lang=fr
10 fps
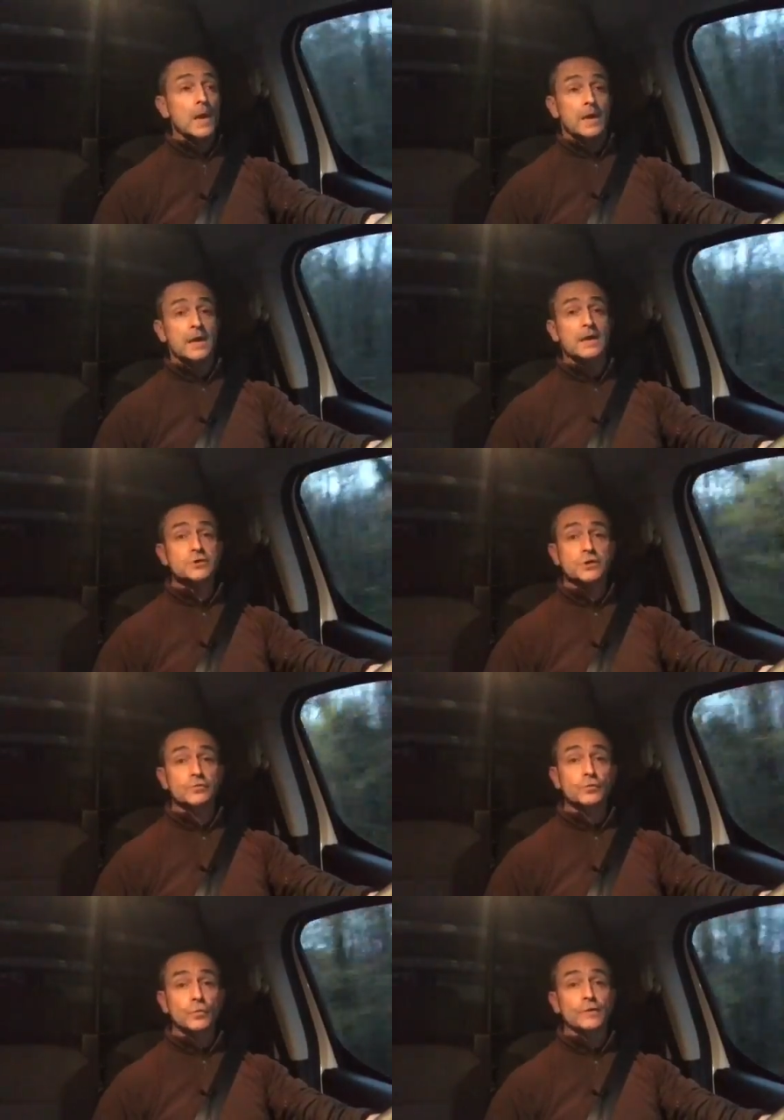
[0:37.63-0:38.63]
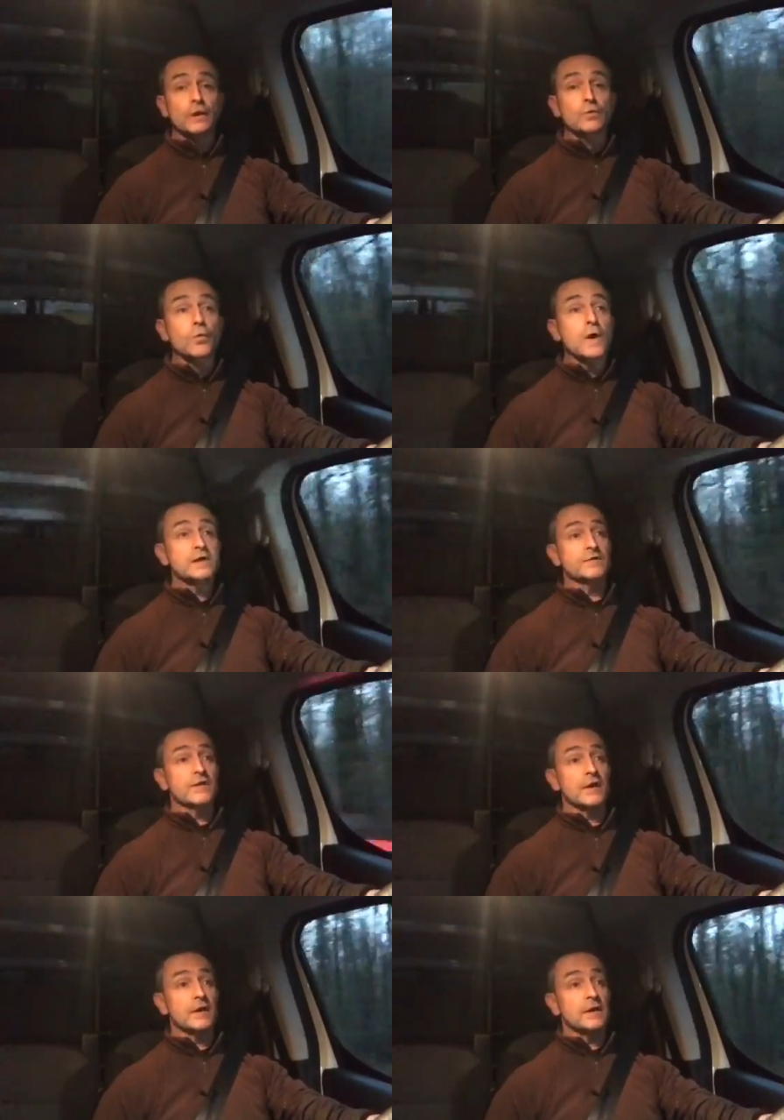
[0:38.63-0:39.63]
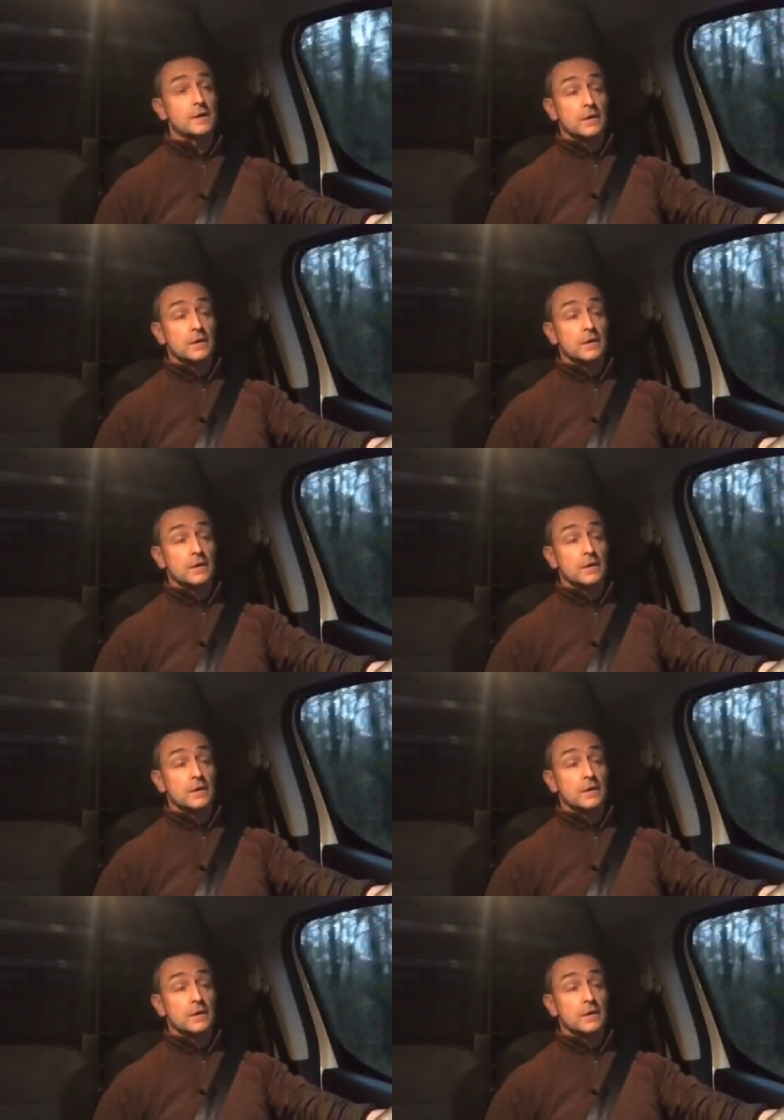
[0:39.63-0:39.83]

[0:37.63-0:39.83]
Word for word: Et là chez nous on a une loi qui va.